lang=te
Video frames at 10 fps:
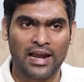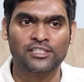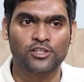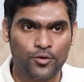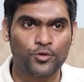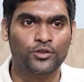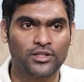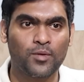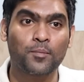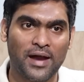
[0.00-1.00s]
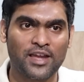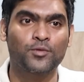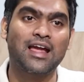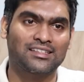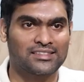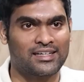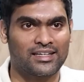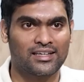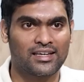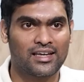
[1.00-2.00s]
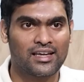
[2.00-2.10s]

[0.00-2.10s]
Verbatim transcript: యాక్చువల్గా ఉంటుందేమో భయం యాంగ్జైటీ